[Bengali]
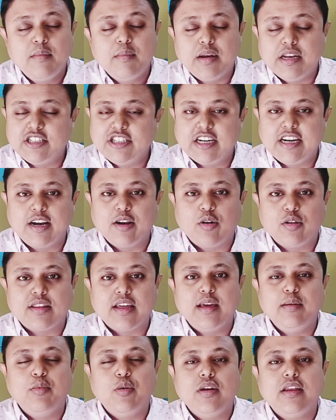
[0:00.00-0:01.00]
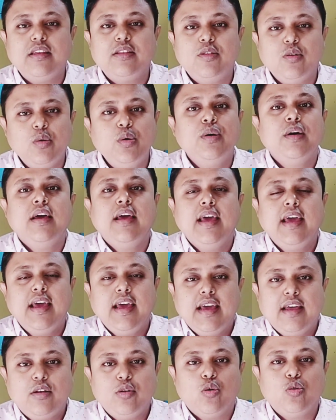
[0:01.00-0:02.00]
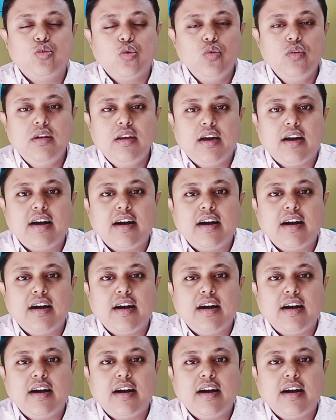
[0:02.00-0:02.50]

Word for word: মানে সেটার কথাই বলি তো নতুন